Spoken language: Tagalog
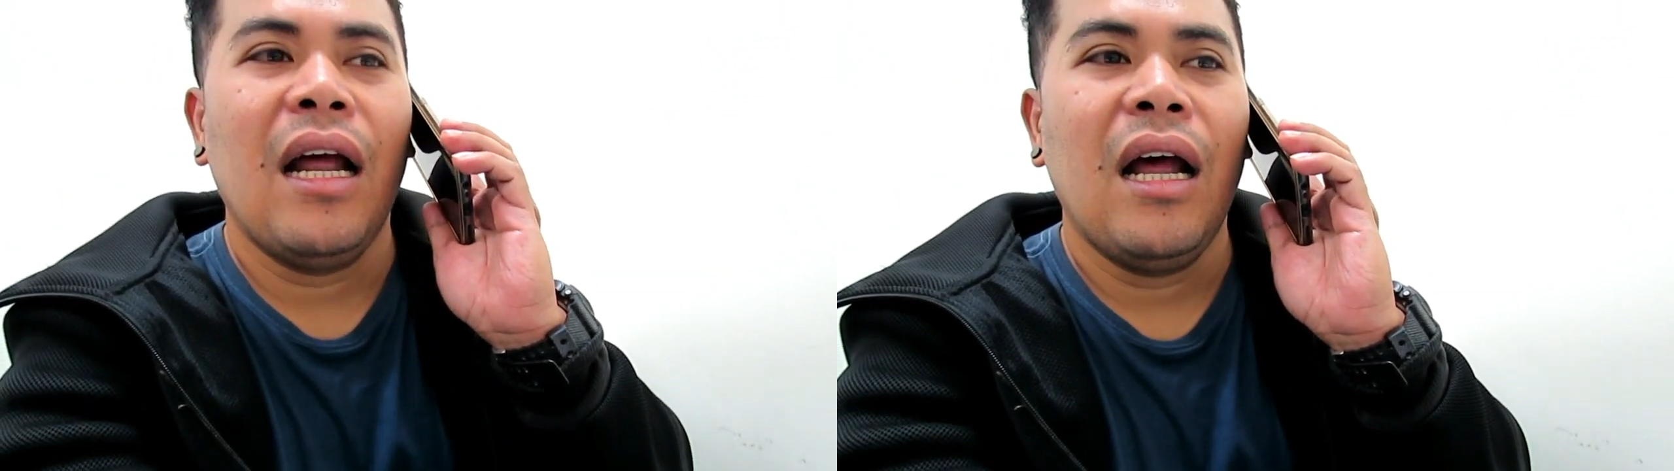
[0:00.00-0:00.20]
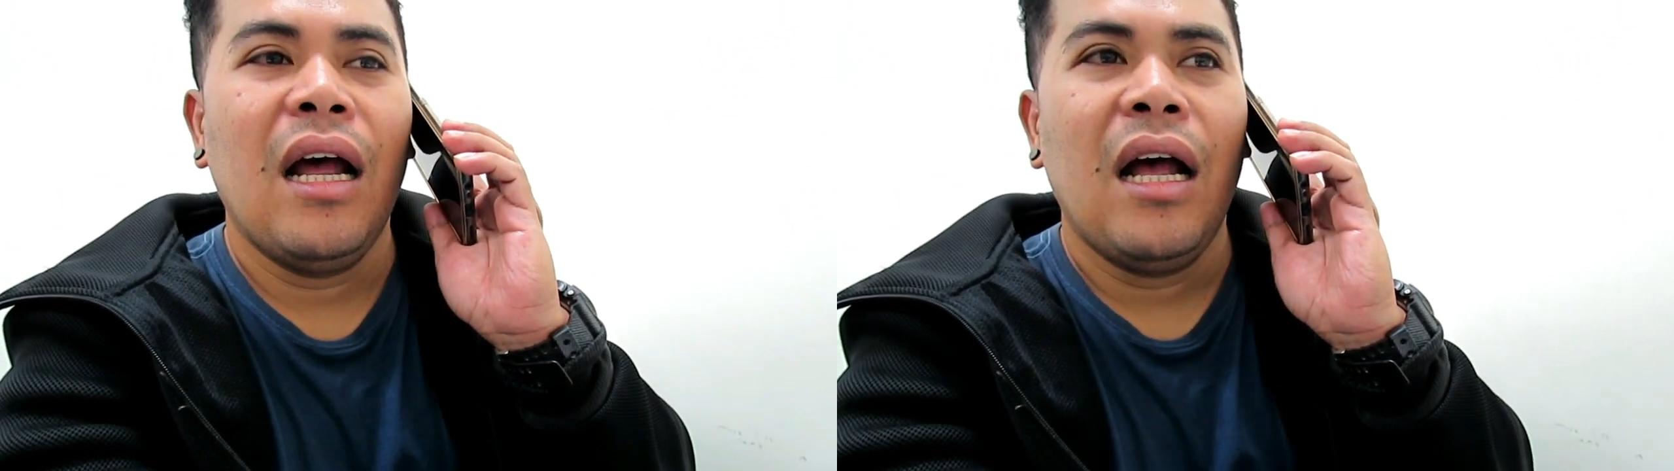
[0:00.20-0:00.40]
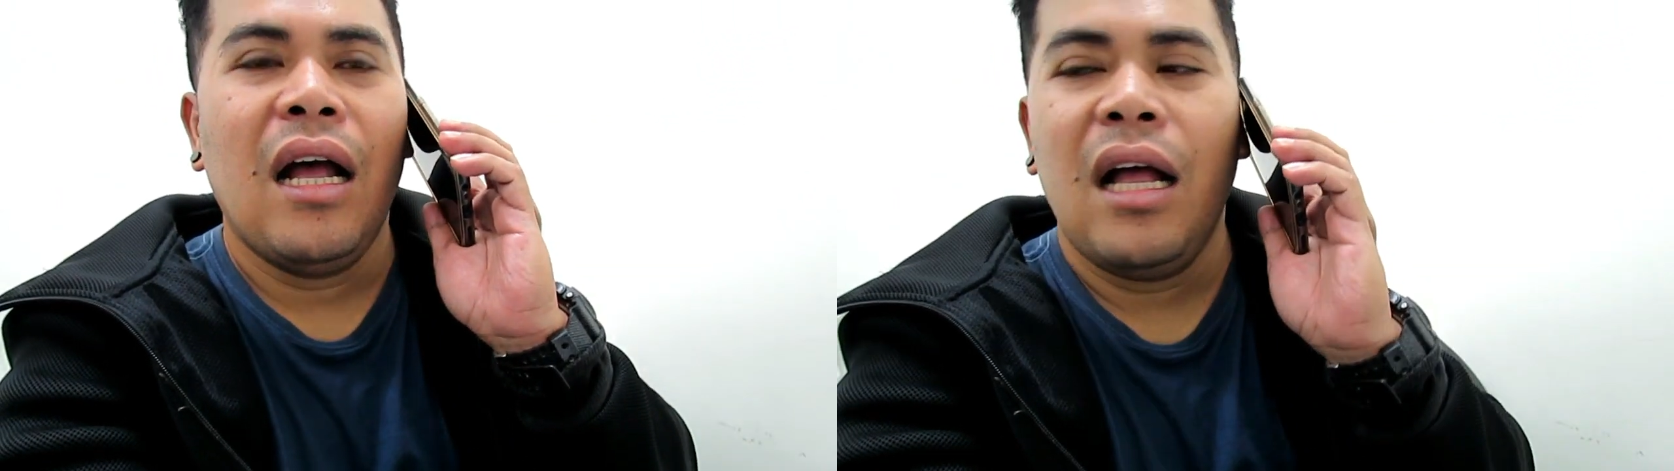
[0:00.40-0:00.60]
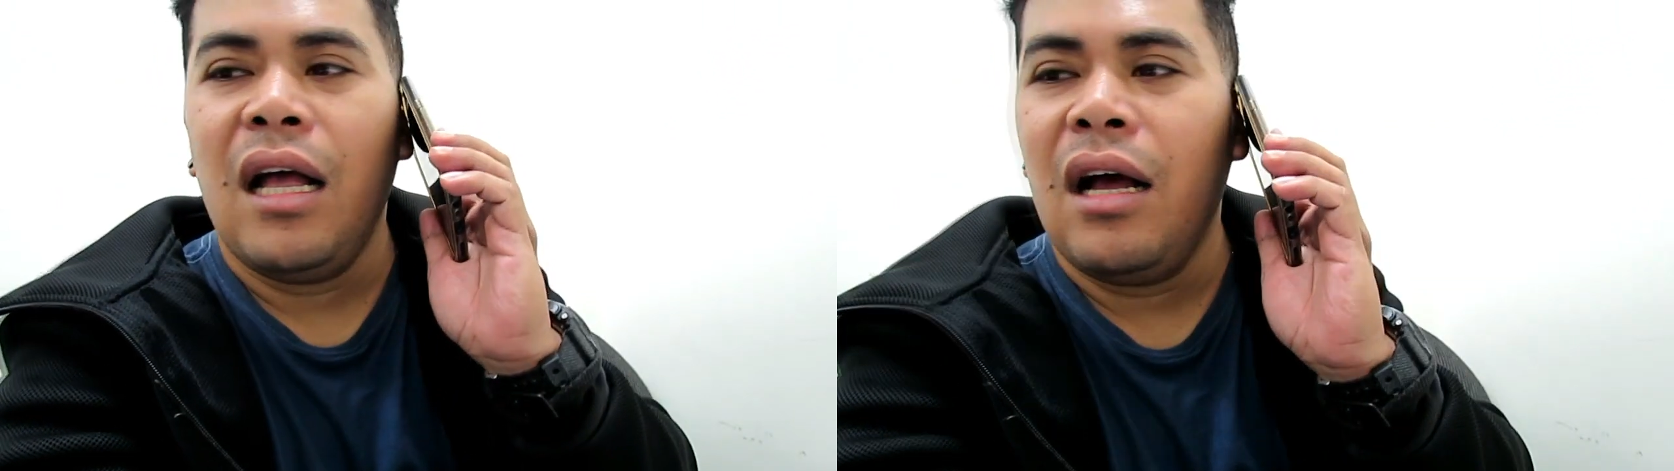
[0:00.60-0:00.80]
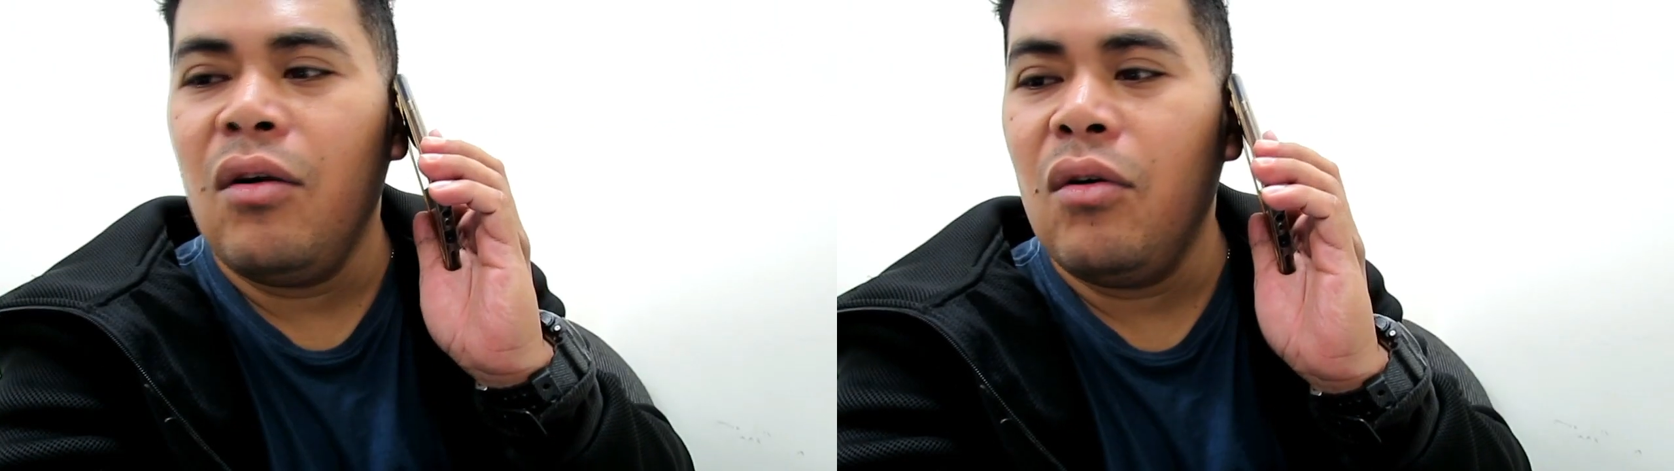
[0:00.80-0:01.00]
？Ibalay
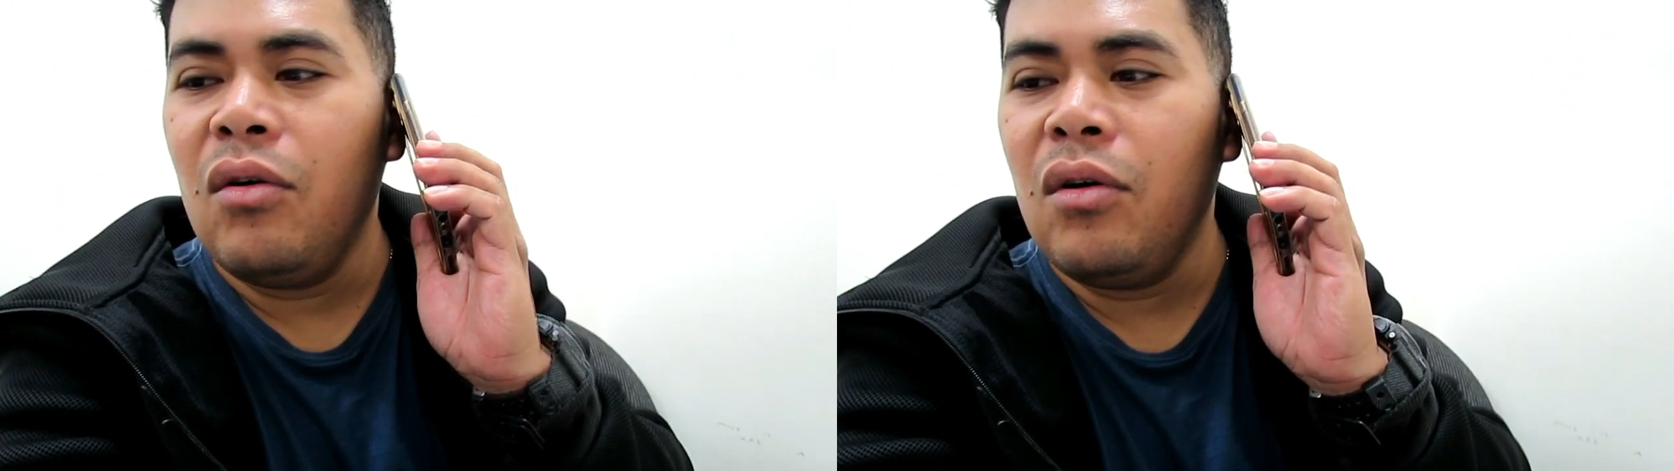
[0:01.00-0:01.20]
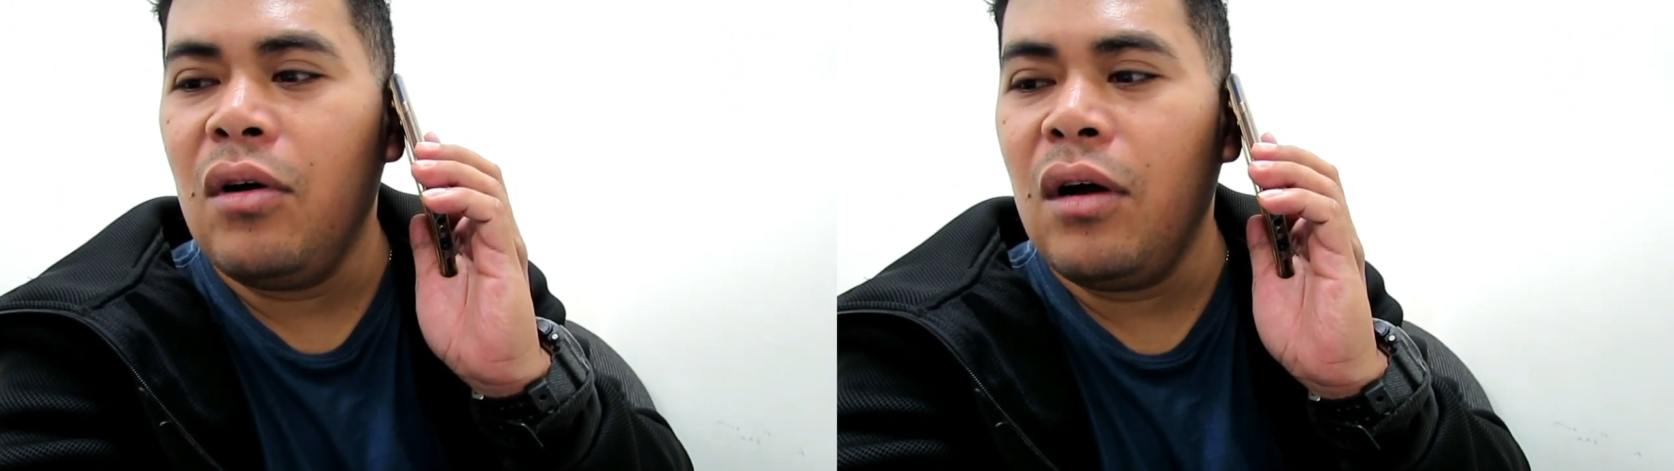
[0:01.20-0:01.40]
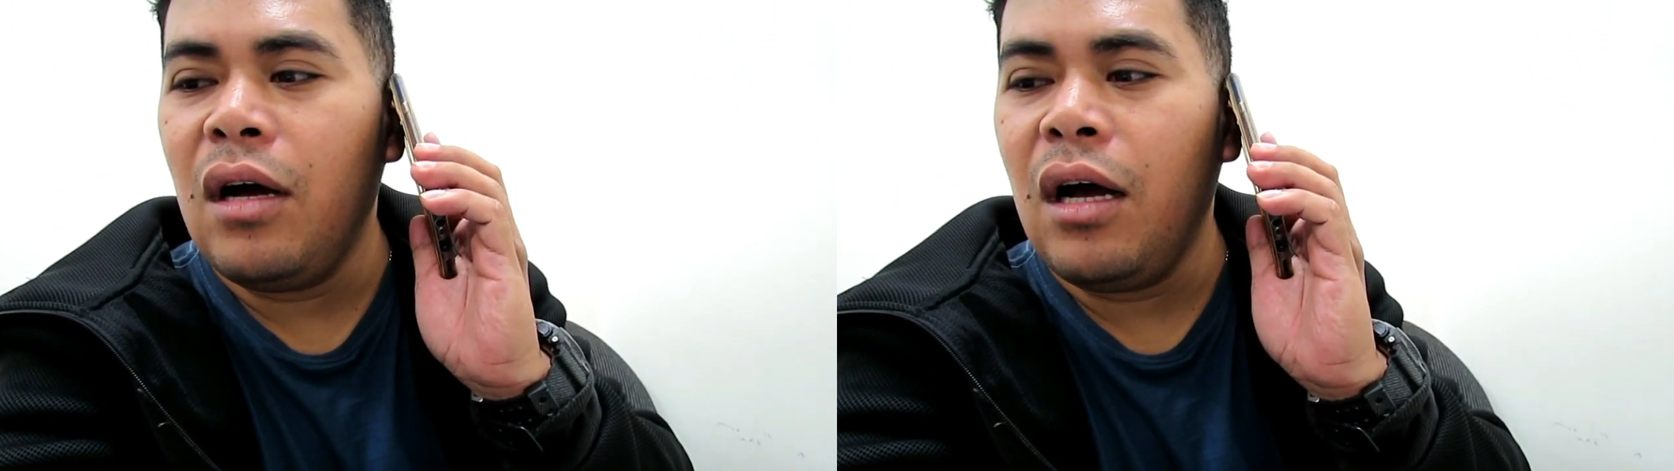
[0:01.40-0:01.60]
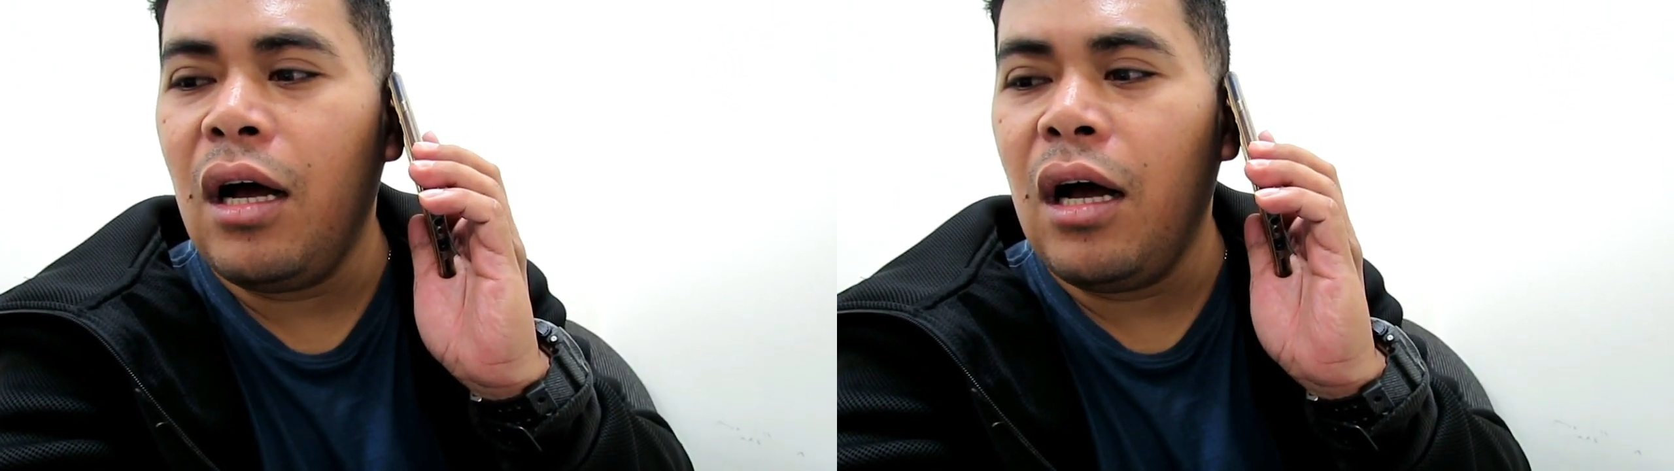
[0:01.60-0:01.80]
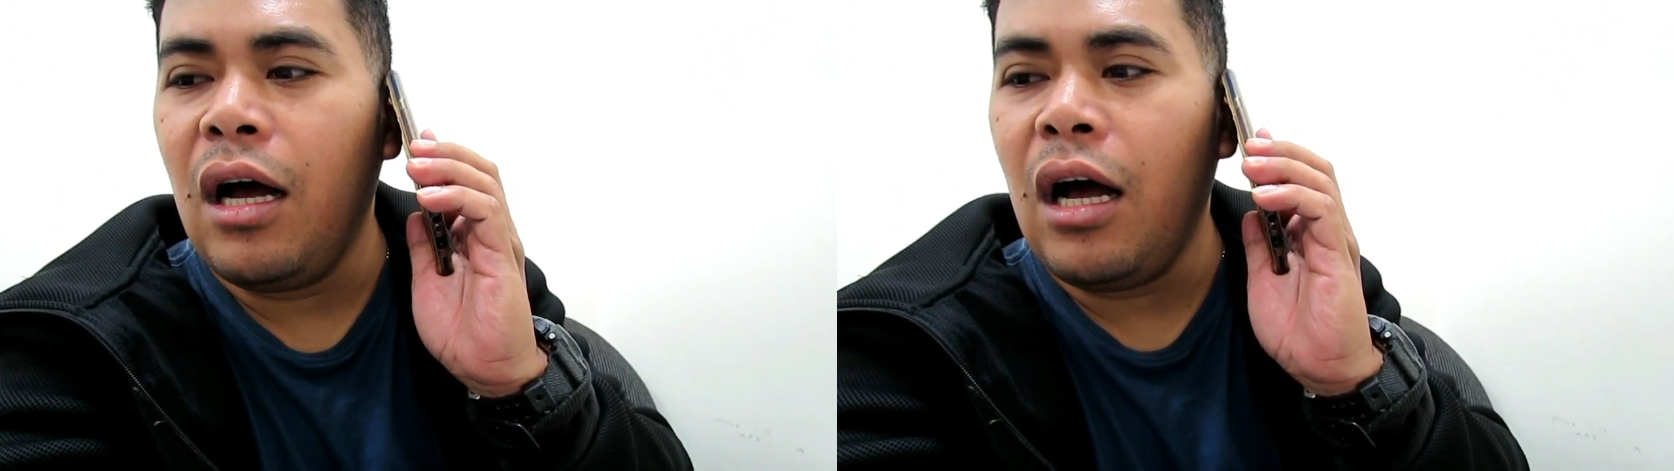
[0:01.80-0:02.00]
pangalan, no? Ito
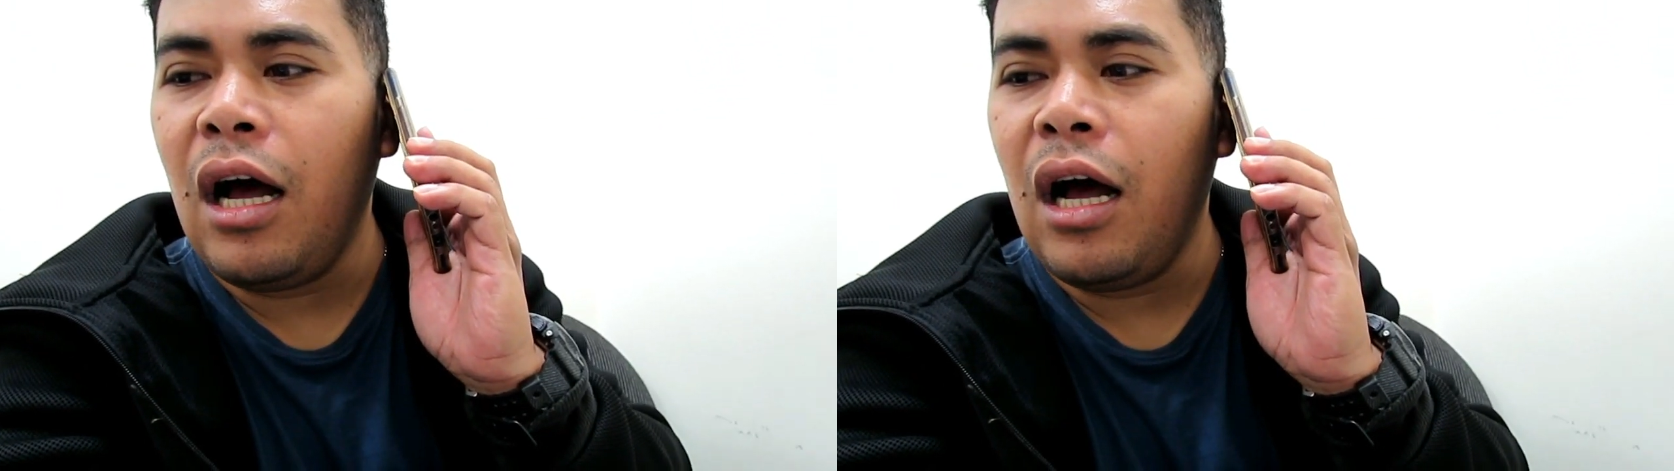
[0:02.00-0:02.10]
eh.